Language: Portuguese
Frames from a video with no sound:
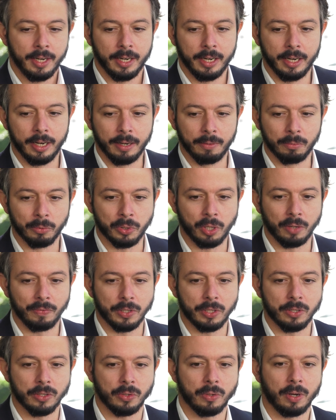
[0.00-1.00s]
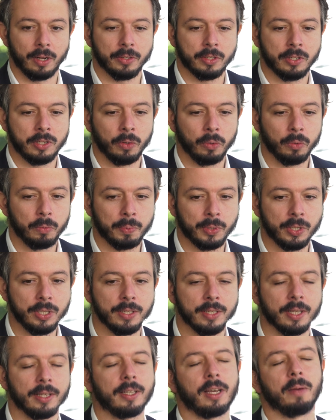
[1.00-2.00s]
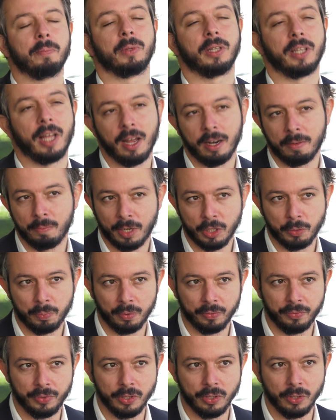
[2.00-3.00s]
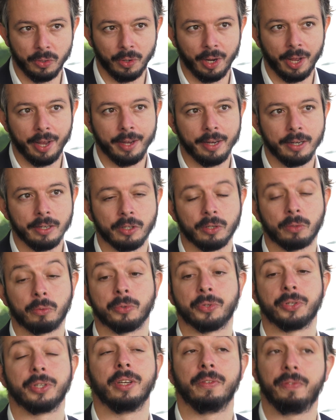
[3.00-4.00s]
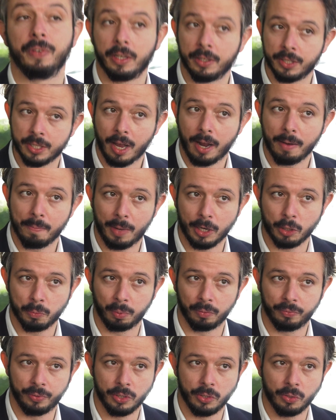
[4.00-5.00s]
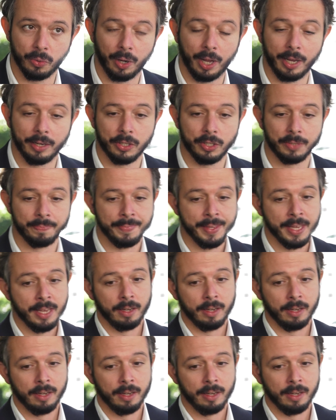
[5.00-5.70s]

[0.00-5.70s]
Eh, o Serviço Nacional de Saúde precisa de captar mais profissionais, de conseguir fixar mais profissionais.